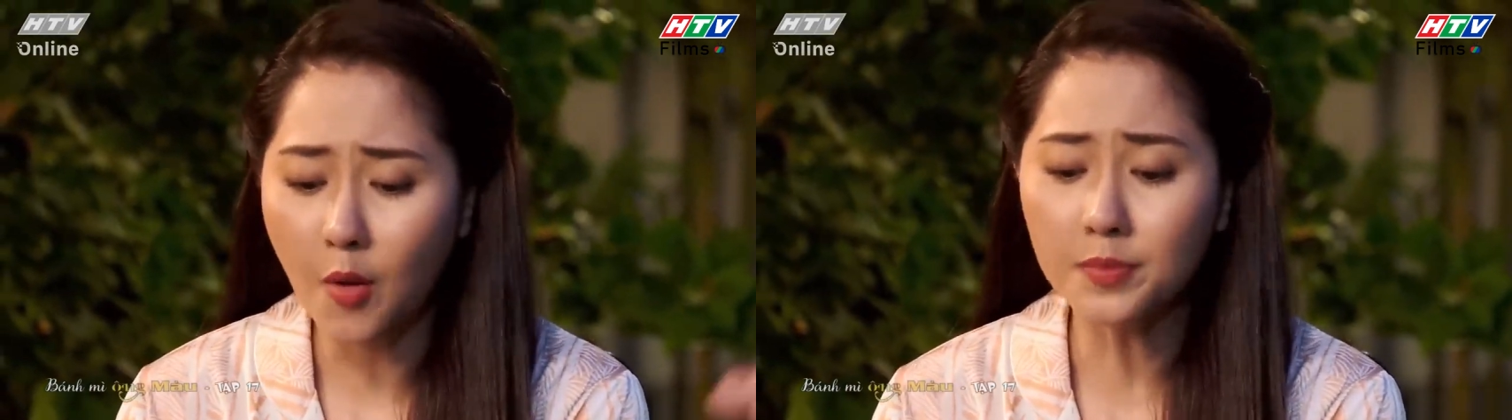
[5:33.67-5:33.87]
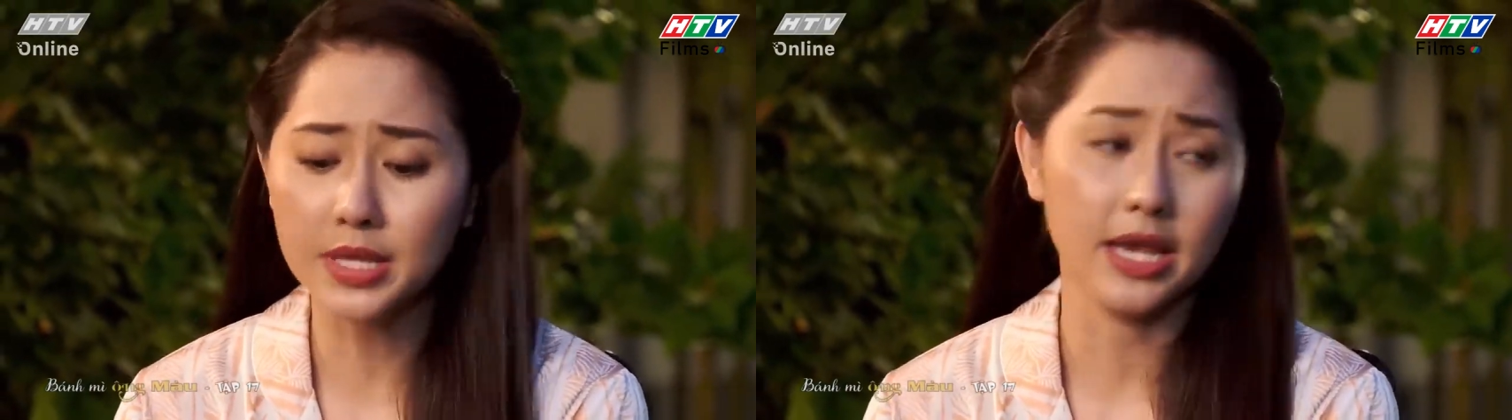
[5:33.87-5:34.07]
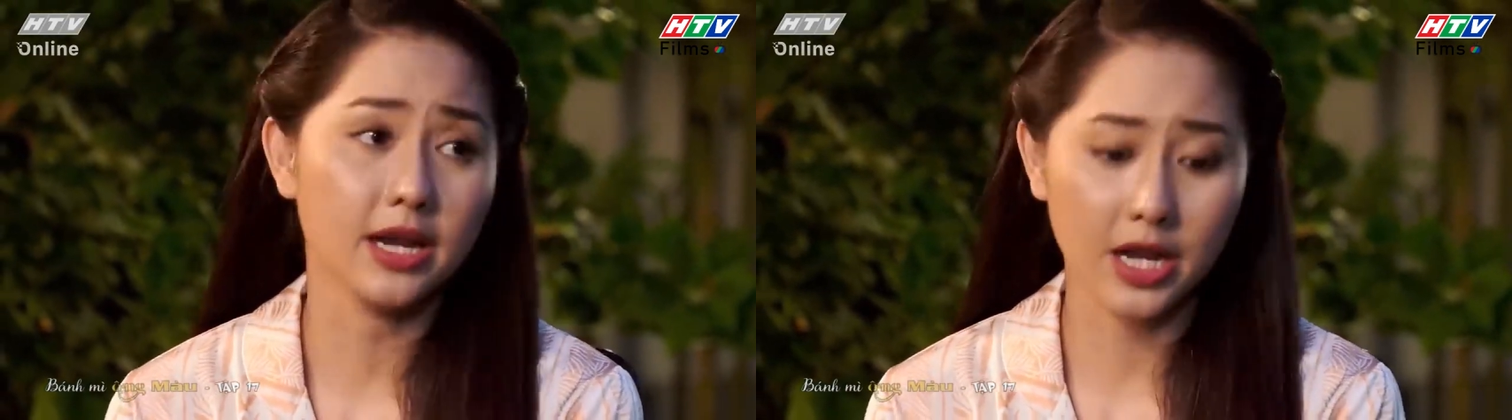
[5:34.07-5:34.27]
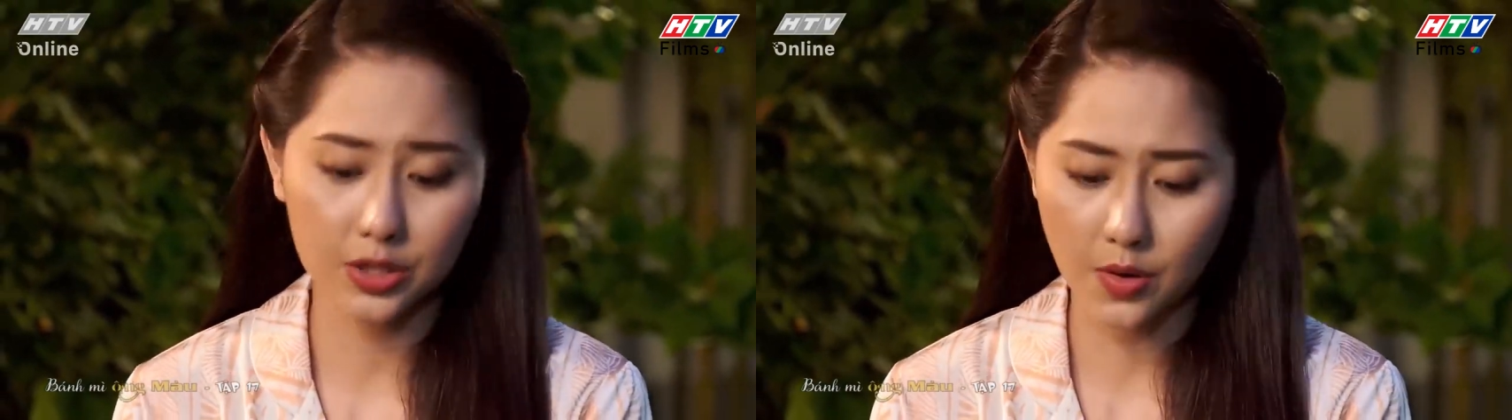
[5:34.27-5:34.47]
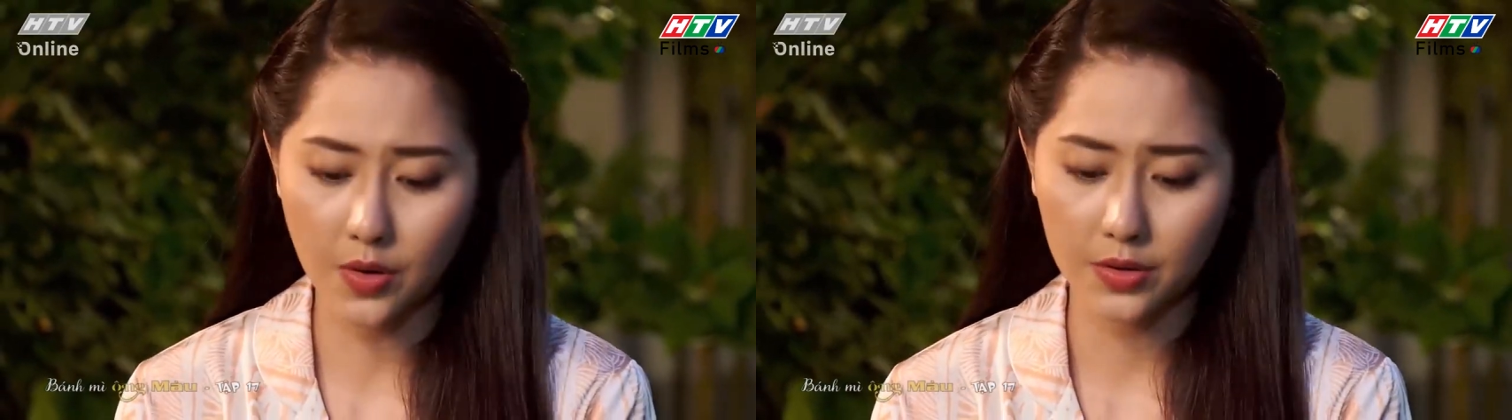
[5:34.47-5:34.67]
không chỉ
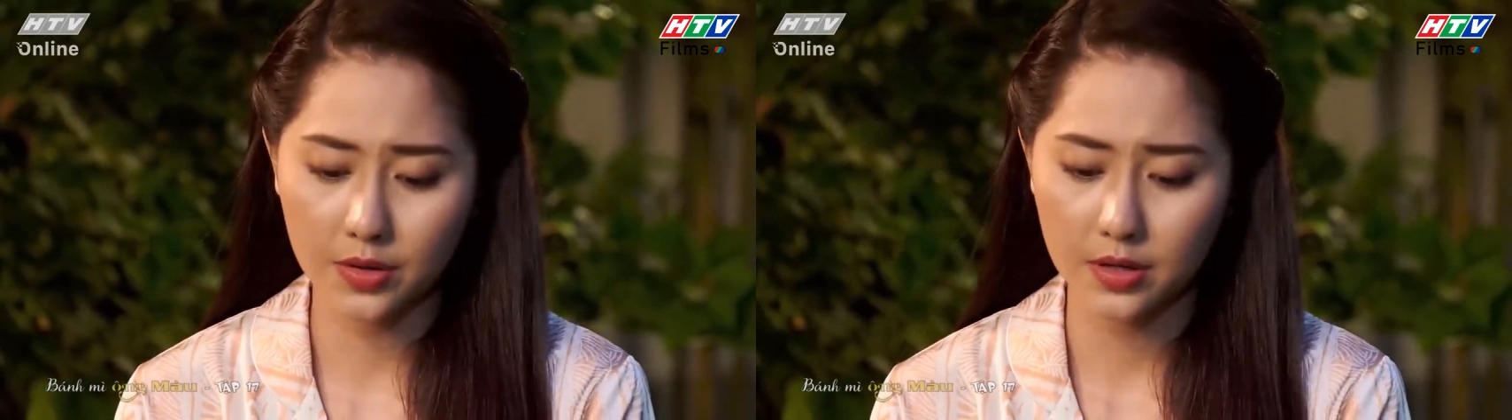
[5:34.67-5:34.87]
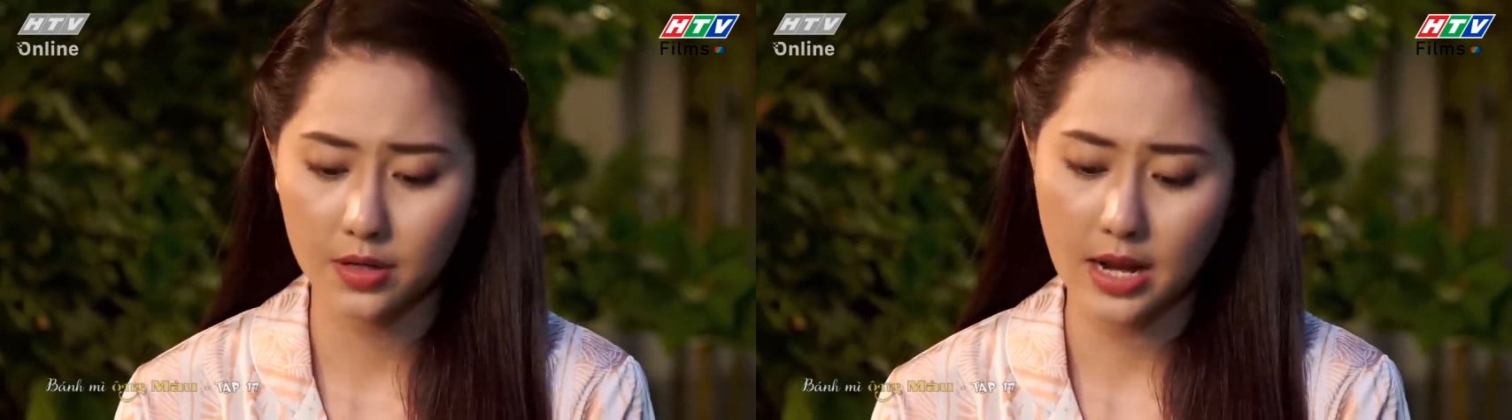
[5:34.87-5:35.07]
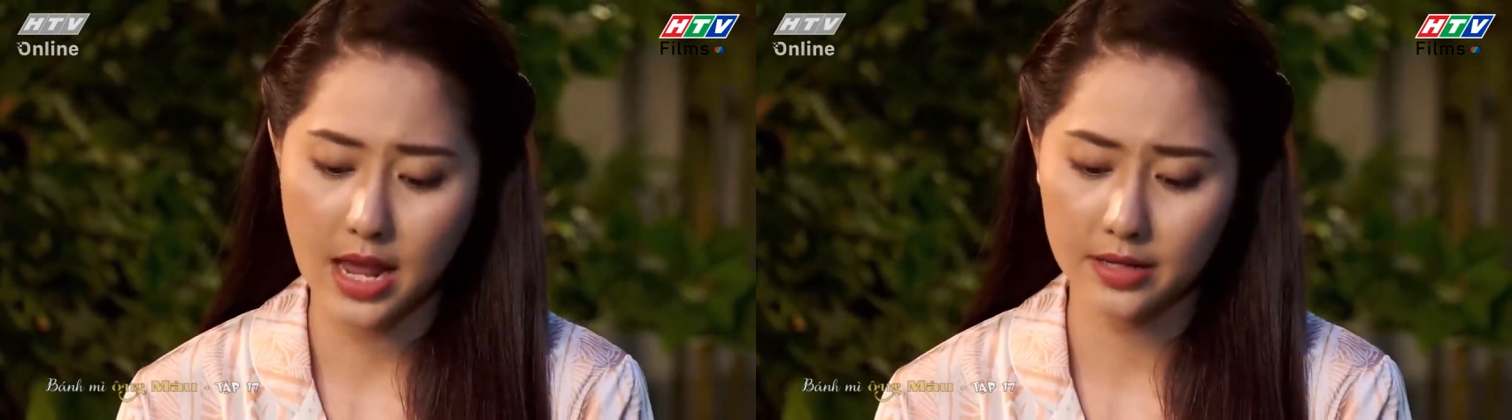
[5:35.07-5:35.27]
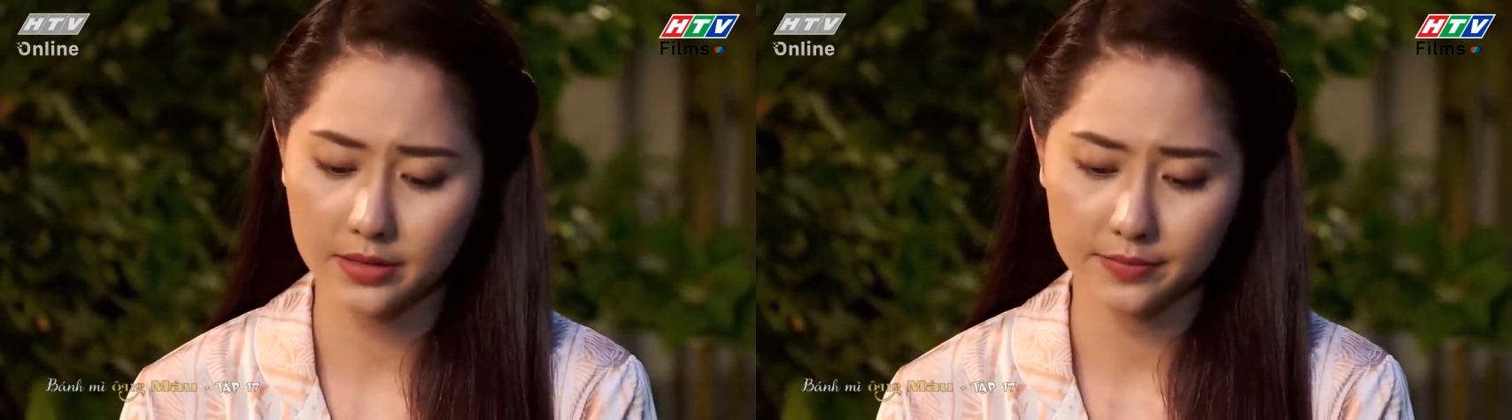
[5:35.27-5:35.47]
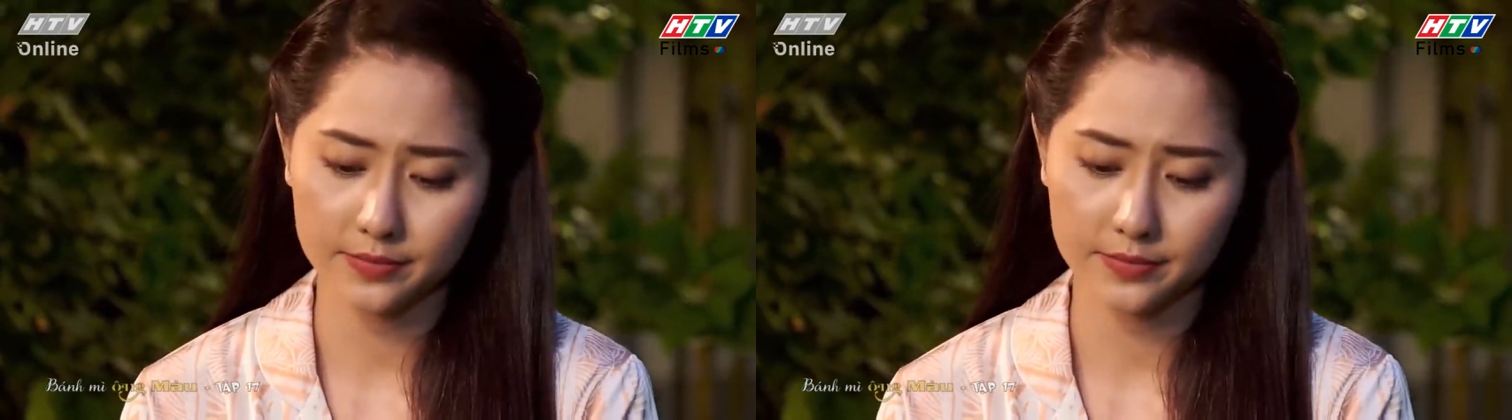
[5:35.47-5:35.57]
riêng tôi Đây